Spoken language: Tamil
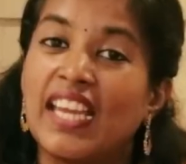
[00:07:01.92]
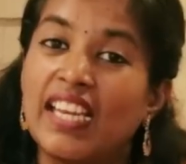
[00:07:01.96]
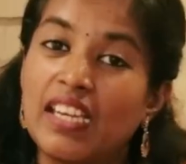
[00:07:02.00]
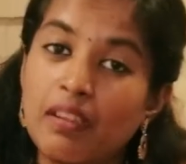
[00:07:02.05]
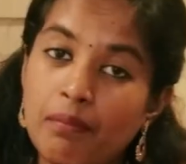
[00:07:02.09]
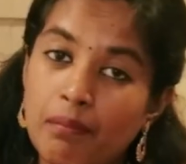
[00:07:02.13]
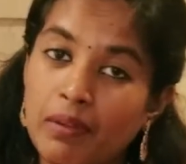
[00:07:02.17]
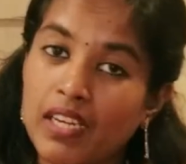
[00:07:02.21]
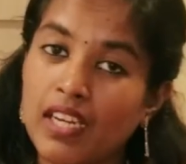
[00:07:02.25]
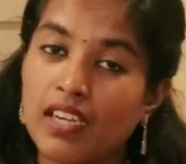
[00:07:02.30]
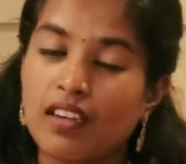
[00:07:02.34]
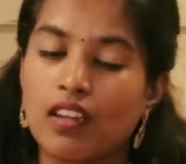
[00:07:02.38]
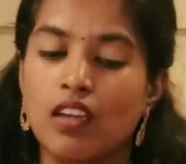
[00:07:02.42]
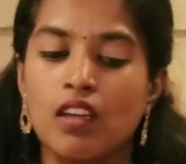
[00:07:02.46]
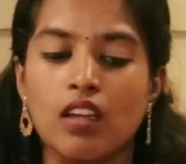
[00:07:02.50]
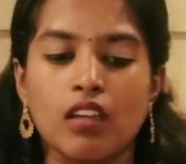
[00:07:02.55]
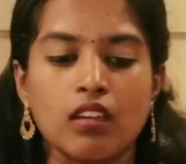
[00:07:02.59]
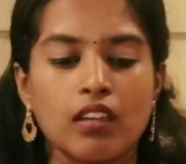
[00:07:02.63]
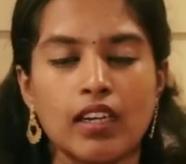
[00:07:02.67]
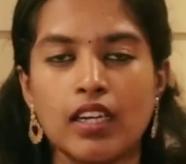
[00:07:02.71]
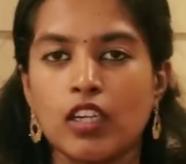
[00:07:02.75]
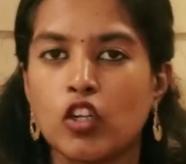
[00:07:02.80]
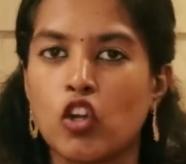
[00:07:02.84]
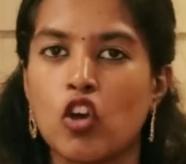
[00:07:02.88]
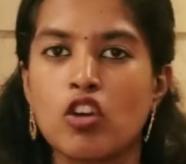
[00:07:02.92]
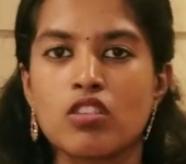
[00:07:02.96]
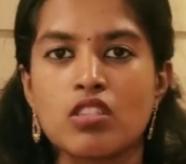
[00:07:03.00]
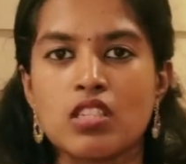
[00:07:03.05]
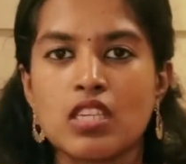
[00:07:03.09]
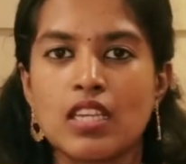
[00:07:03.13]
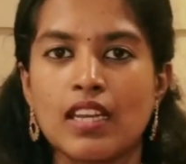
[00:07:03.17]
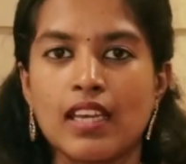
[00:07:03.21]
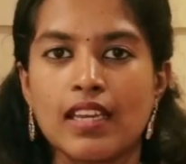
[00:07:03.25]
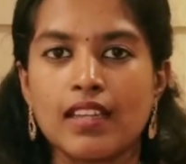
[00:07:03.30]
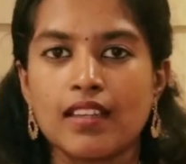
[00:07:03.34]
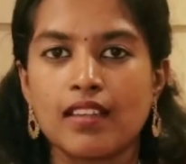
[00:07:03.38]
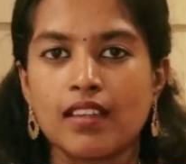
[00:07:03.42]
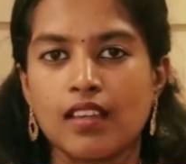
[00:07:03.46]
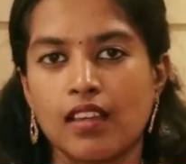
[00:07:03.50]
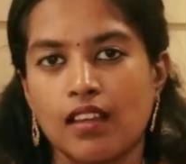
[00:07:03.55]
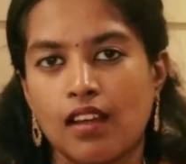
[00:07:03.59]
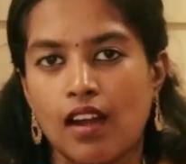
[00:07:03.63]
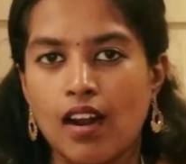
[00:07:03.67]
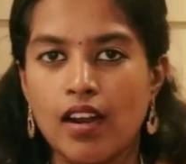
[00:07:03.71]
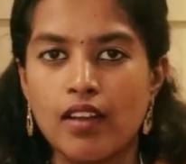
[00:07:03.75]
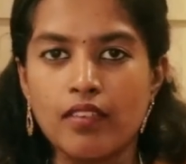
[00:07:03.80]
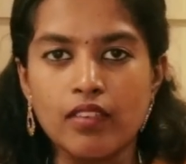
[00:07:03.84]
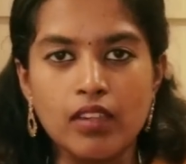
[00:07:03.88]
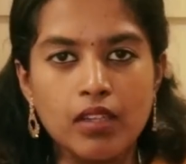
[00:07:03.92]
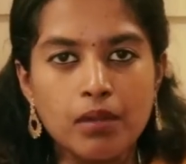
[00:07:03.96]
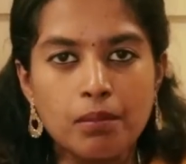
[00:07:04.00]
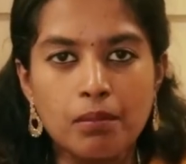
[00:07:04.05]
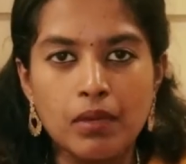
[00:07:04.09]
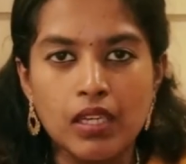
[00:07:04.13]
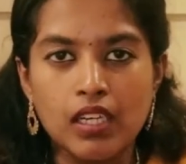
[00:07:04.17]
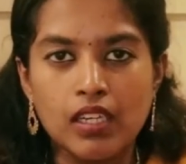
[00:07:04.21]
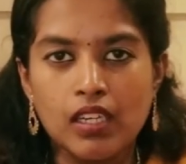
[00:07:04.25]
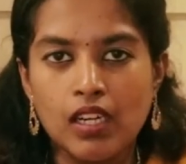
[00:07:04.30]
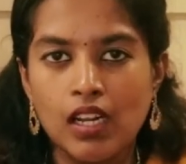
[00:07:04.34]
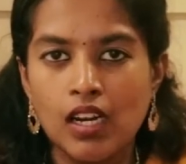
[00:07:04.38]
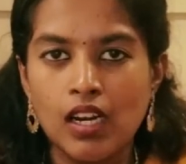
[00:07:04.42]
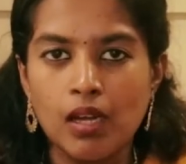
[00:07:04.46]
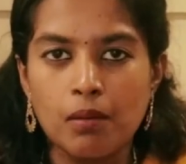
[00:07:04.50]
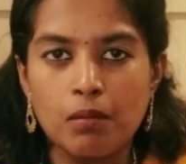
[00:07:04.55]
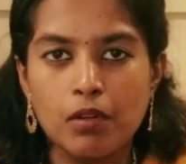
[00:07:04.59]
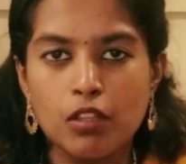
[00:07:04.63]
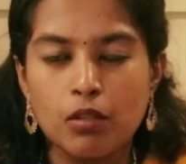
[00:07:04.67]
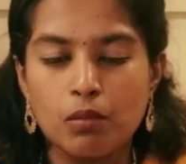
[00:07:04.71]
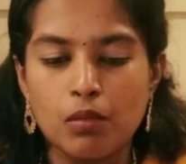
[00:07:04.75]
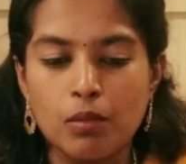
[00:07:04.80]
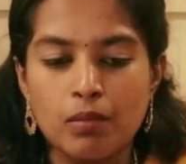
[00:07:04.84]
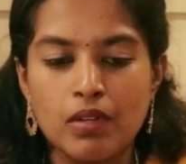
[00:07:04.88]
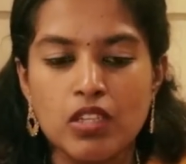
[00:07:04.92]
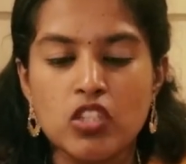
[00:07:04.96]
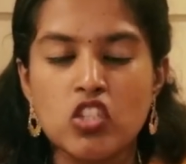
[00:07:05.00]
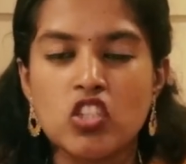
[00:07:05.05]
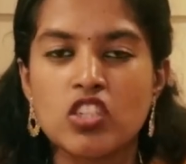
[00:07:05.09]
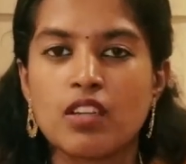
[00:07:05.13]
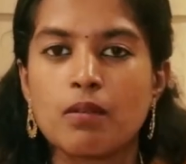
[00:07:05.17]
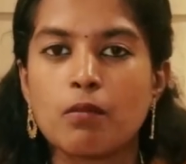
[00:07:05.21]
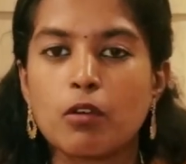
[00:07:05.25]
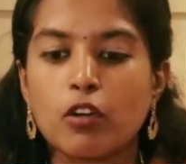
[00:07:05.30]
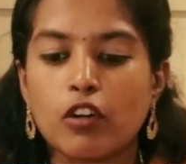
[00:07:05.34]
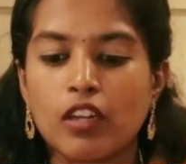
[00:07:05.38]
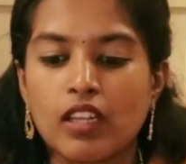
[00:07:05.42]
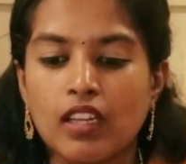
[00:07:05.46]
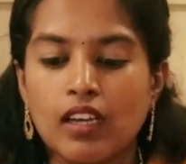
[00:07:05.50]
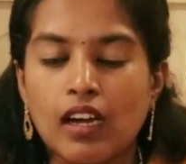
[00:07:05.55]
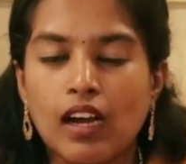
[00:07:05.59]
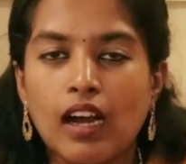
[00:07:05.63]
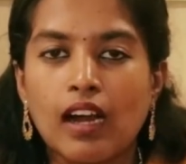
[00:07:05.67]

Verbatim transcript: எலிமினேட் ஏன்னா டாக்ஸினாக இருக்குது அளவுக்கு மீறினால் அமிர்தமும் நினச்சி நம்மளோட